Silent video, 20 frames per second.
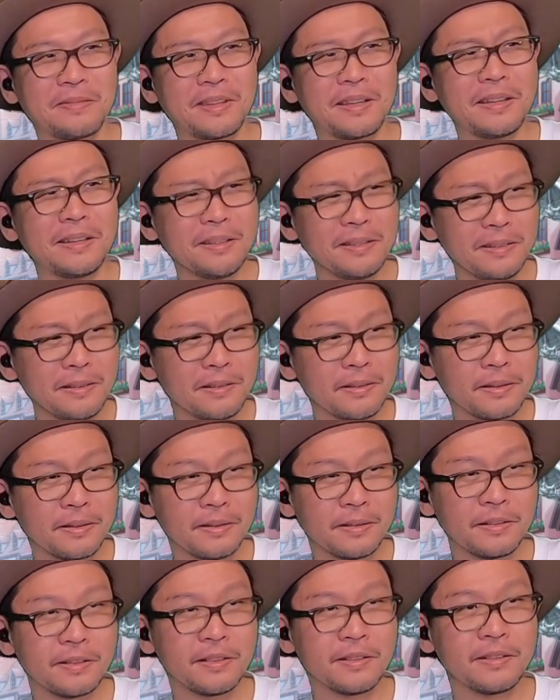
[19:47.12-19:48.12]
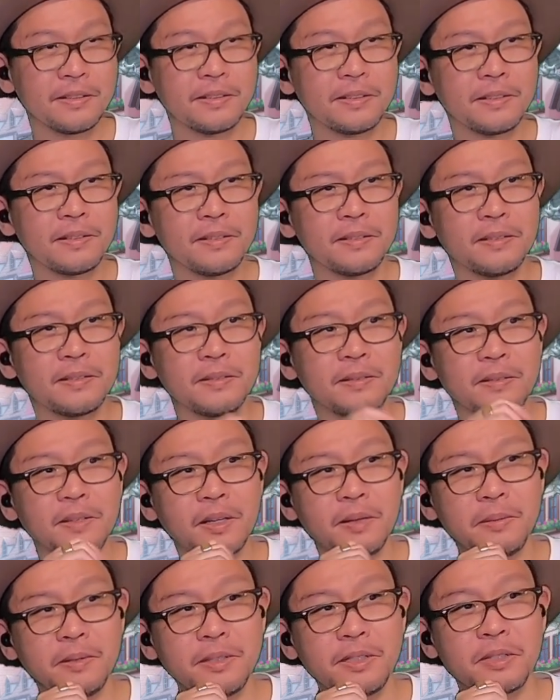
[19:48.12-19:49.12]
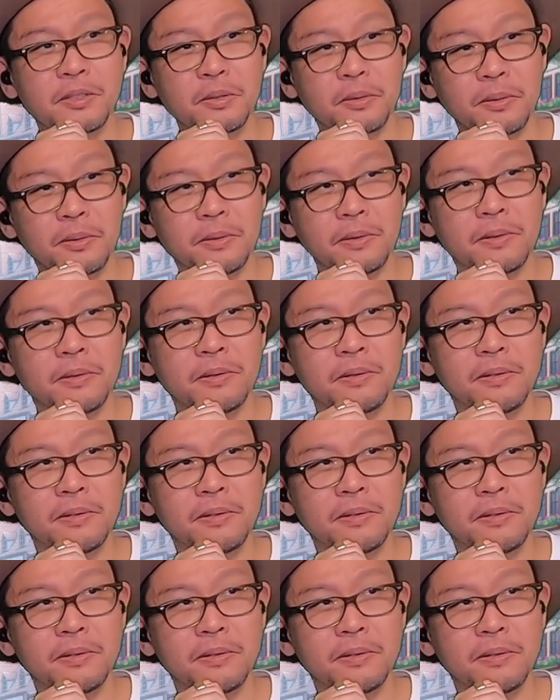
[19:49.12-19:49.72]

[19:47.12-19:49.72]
え、ダメでしょ。